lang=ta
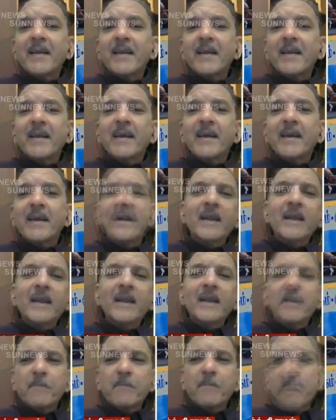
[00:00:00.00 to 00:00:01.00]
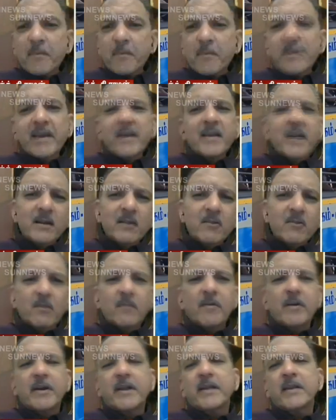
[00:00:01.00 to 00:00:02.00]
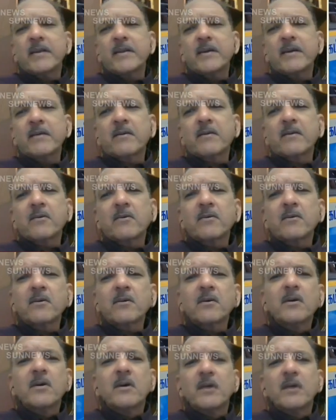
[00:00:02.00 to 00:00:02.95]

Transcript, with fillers: இல்ல எப்பவுமே யார் தோல்வி அடைகிறார்களோ